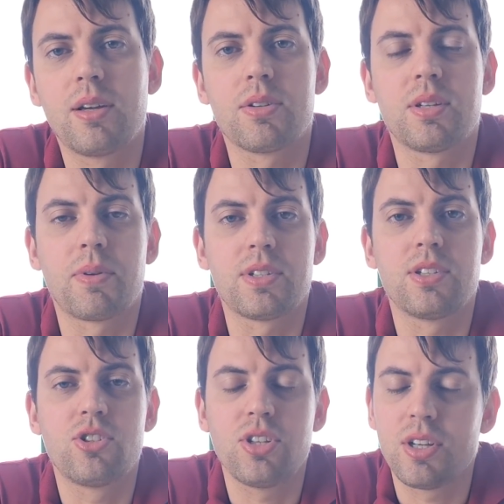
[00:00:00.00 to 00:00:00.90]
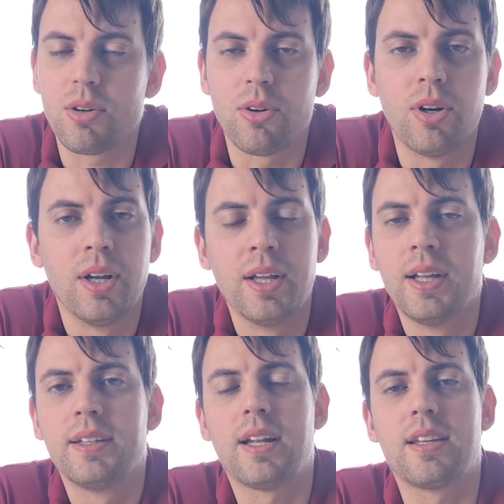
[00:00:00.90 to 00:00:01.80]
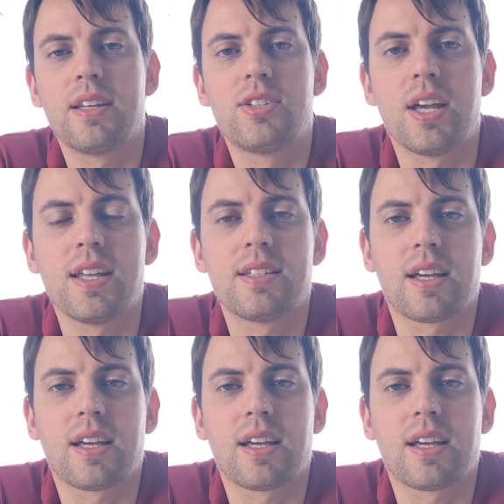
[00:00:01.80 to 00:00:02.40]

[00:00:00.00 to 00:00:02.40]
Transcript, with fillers: di queste prese in giro della dirigenza